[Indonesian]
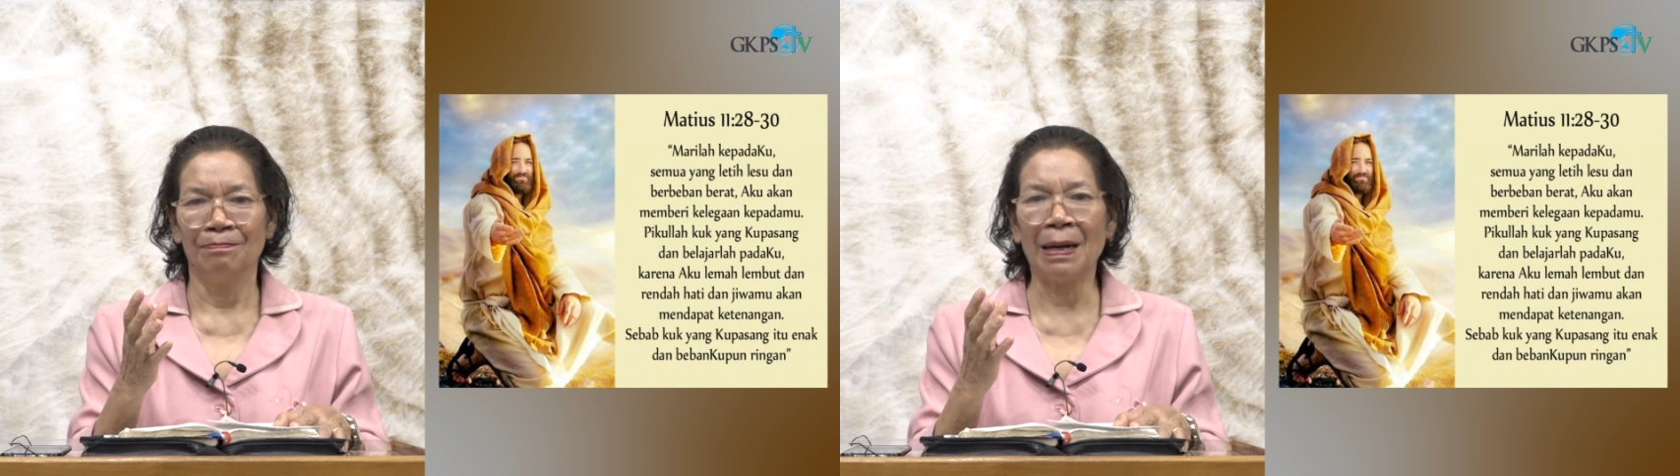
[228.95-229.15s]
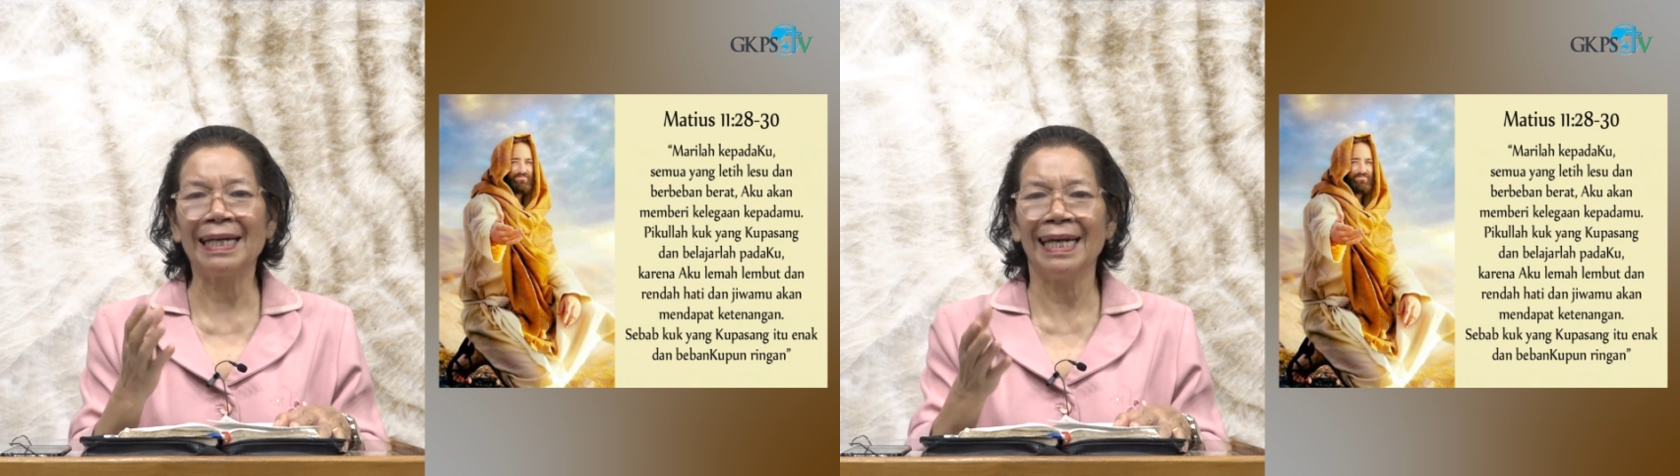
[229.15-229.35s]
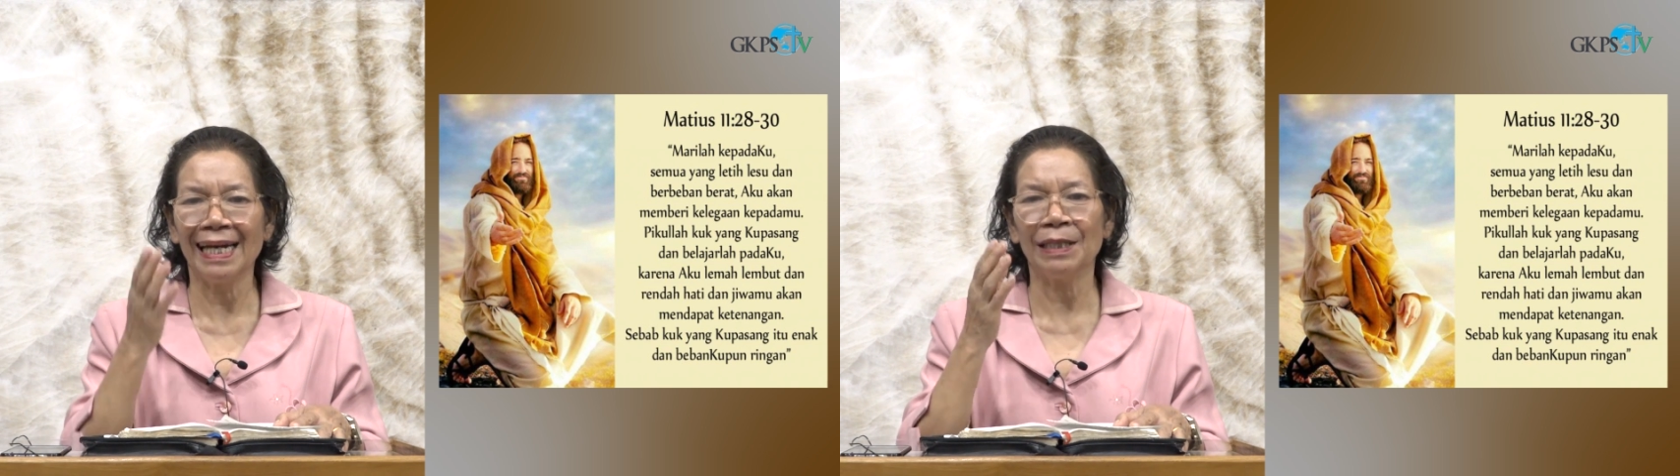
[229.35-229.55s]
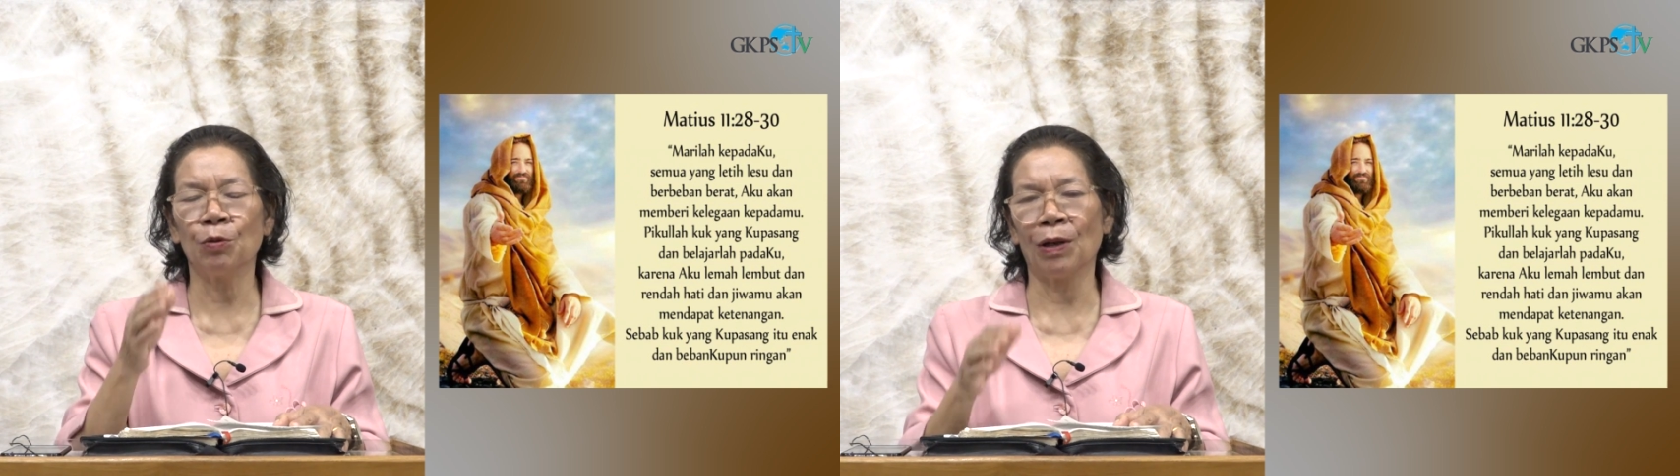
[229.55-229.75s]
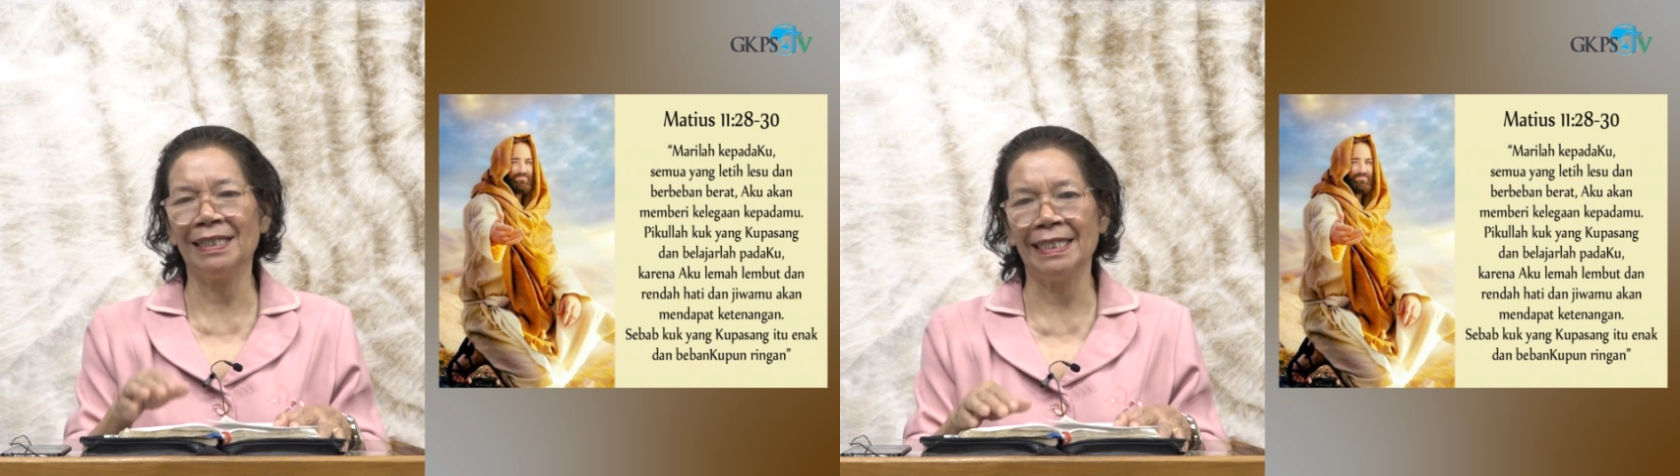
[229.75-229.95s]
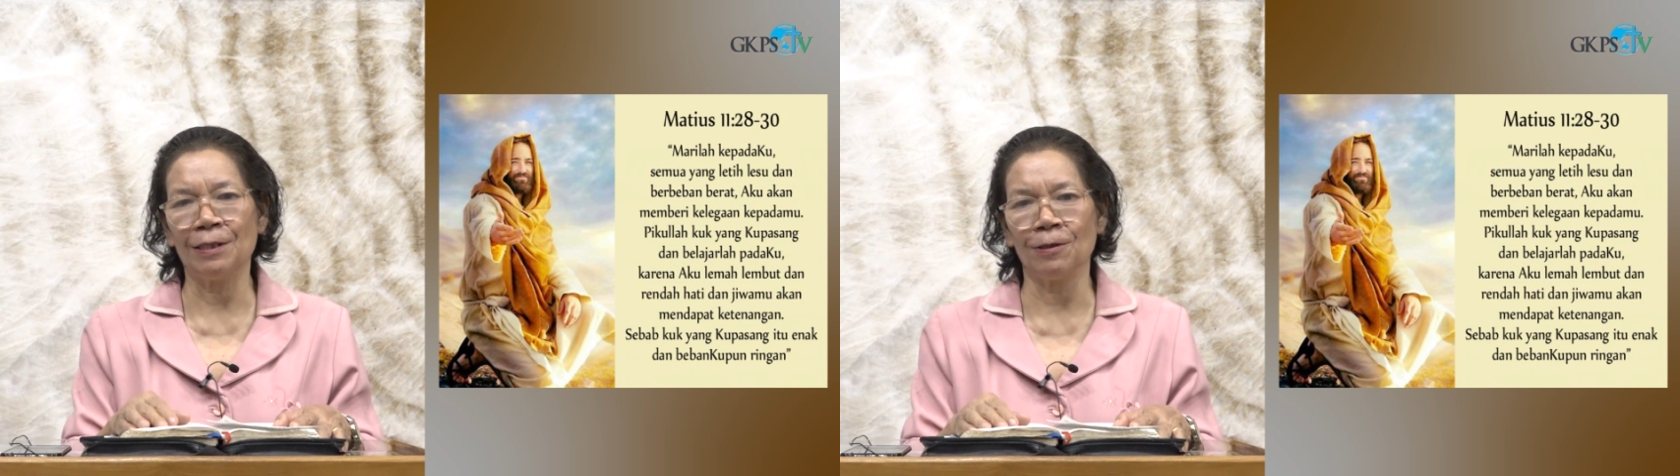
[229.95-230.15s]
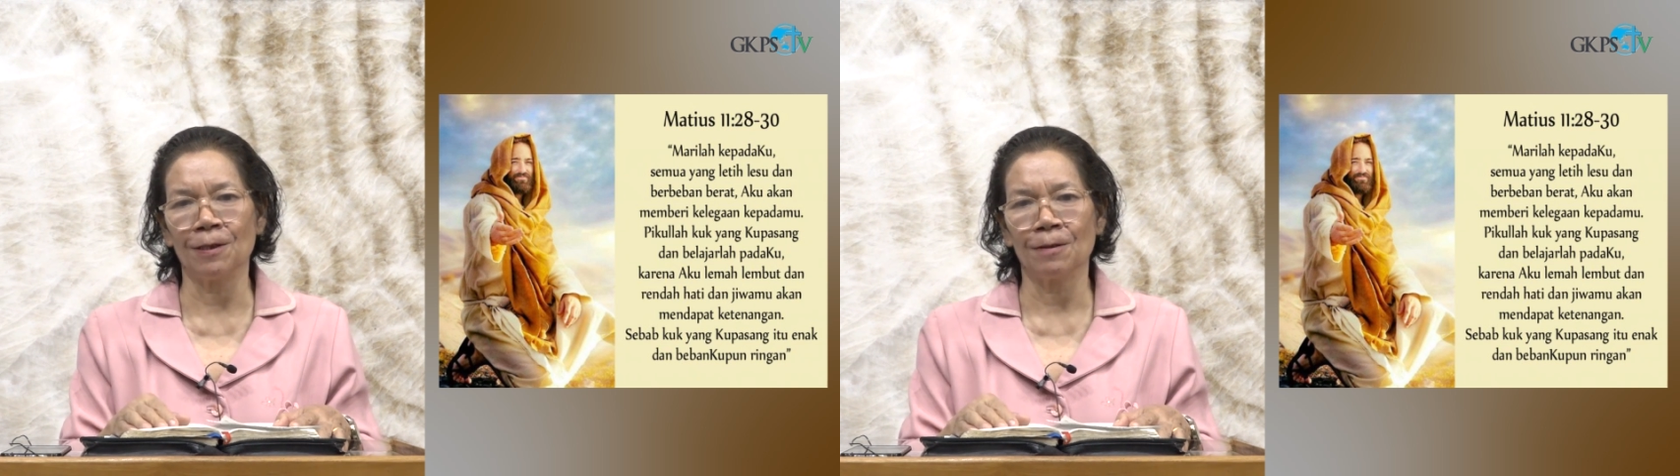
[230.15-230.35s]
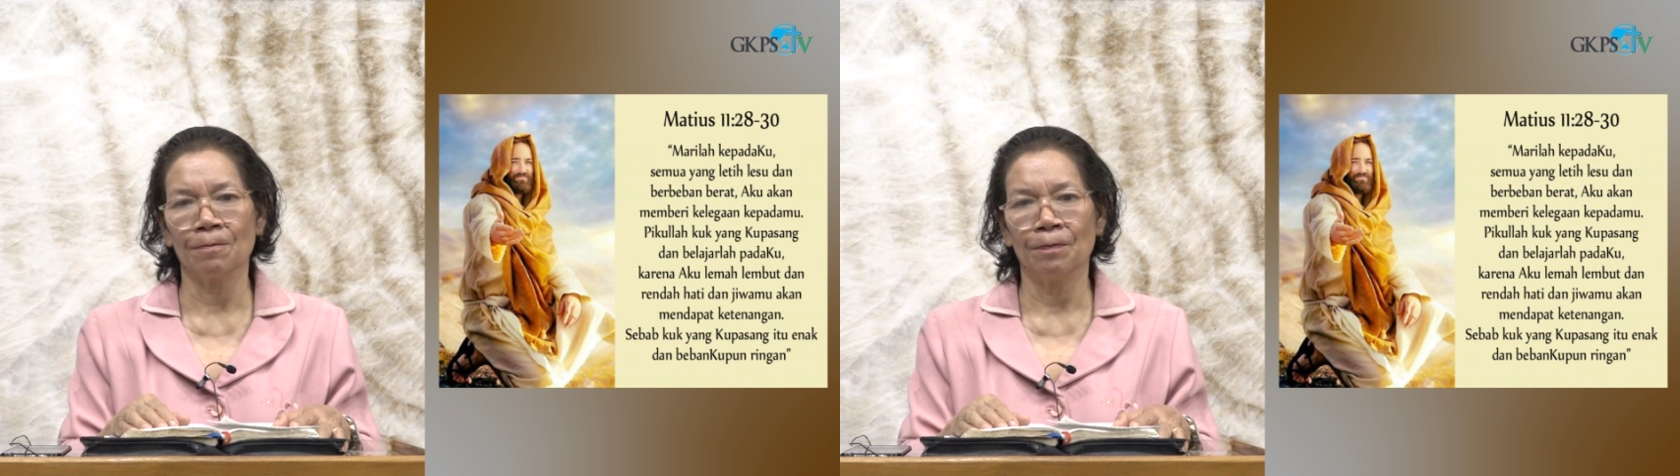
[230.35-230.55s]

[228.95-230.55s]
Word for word: panggilan Tuhan Yesus.